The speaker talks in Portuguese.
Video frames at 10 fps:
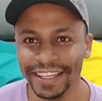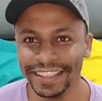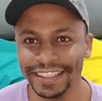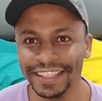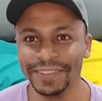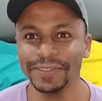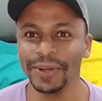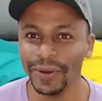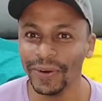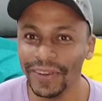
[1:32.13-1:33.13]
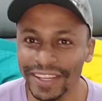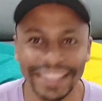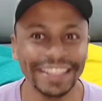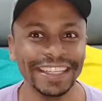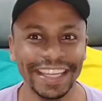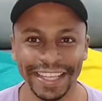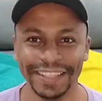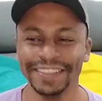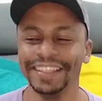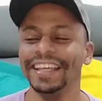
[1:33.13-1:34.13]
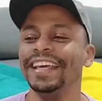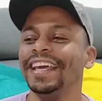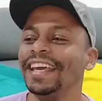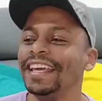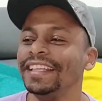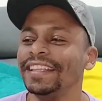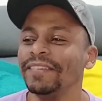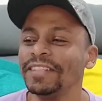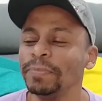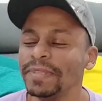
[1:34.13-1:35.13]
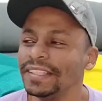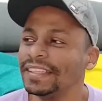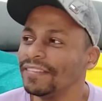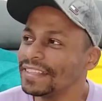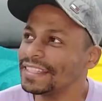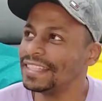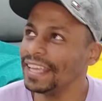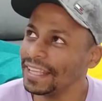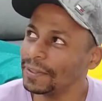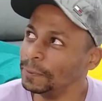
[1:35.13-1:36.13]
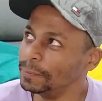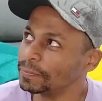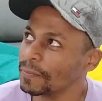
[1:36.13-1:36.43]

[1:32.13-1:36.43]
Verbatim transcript: Ele tá querendo droga, o que ele tá querendo? E tava tipo assim, tava cedo,